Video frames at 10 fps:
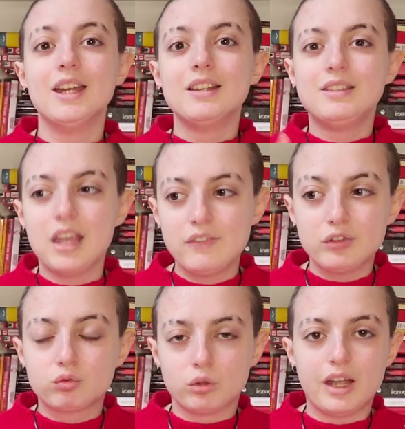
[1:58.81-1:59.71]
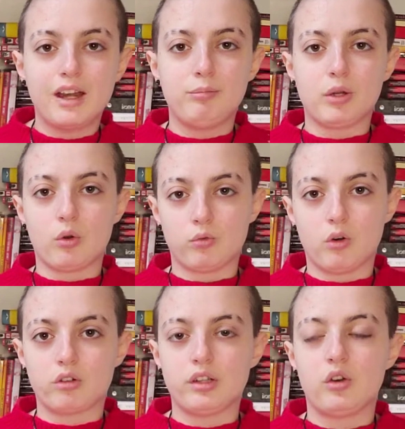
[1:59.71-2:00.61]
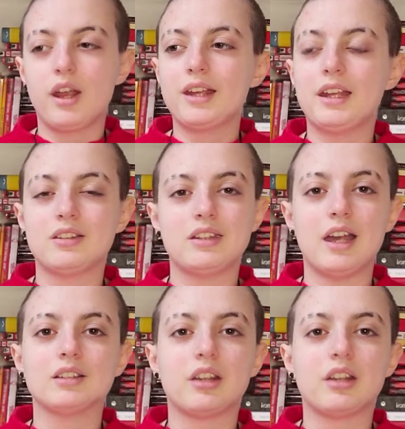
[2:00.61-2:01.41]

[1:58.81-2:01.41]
deve suonare il pianoforte, non è che se a